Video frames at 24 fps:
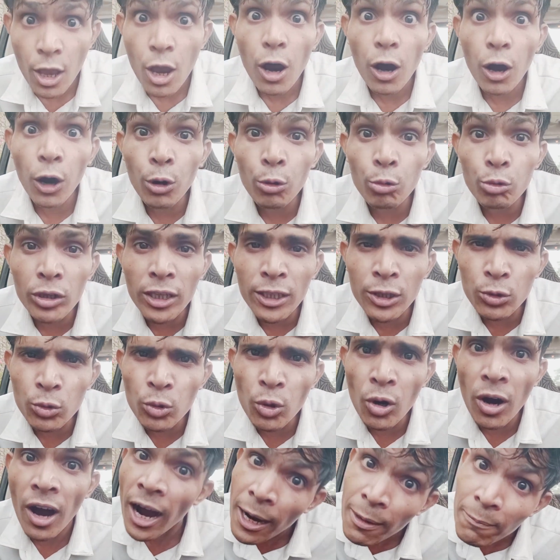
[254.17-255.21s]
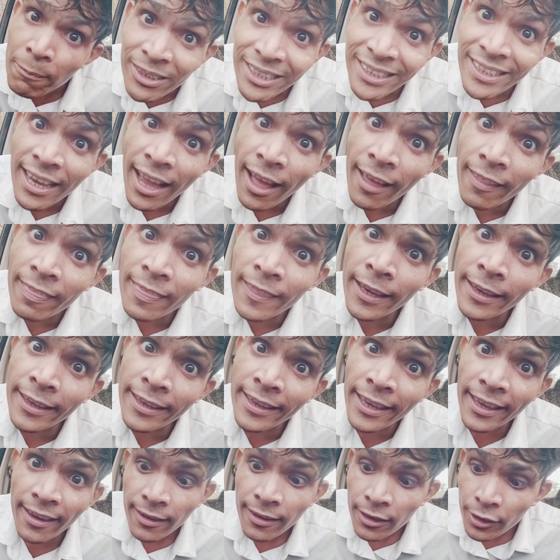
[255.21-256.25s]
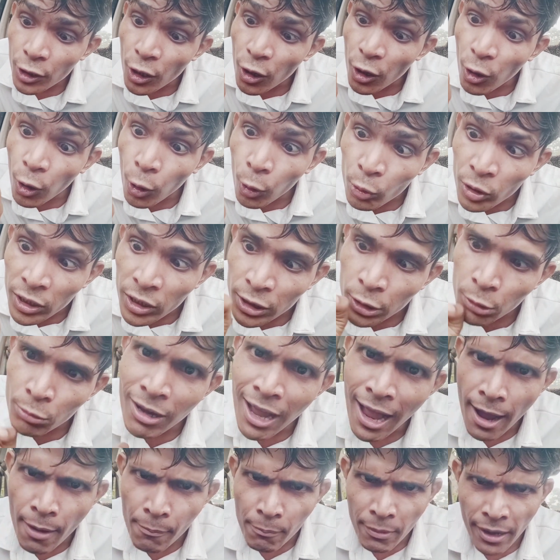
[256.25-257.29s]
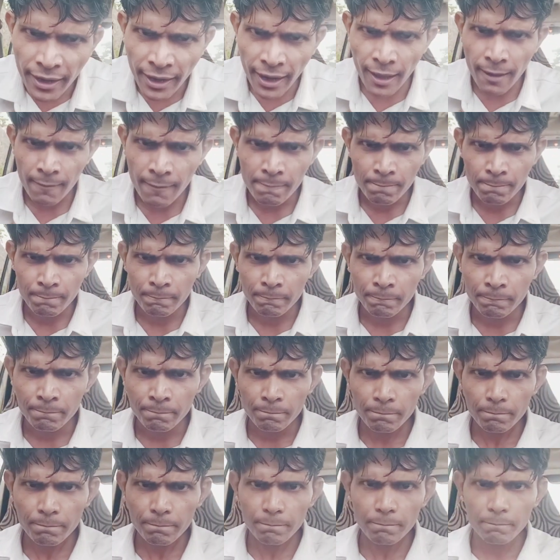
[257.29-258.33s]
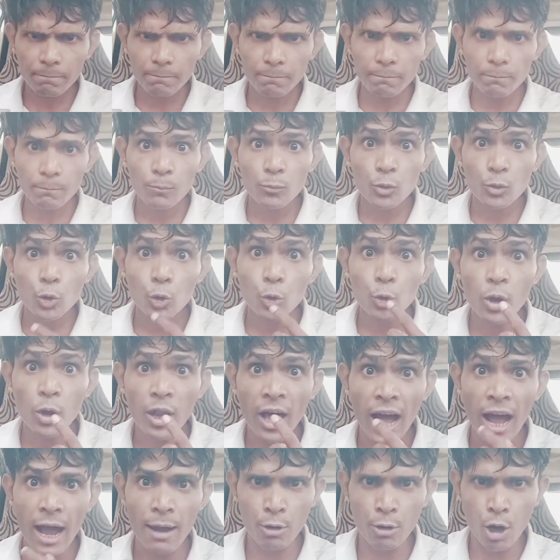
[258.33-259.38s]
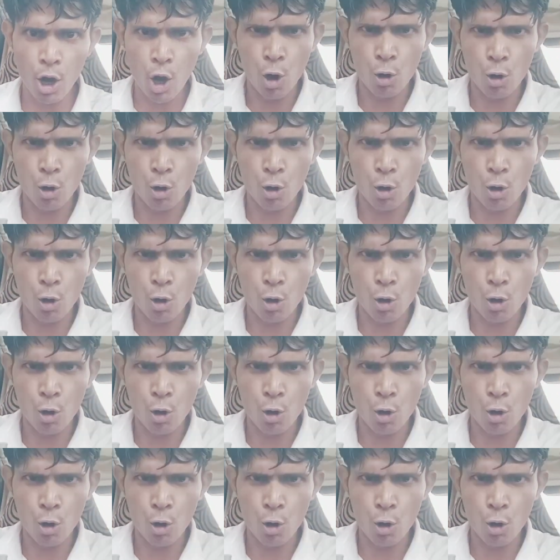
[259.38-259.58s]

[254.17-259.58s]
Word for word: औरत को हम क्या देंगे कि औरतवा हमारा गुलाम हो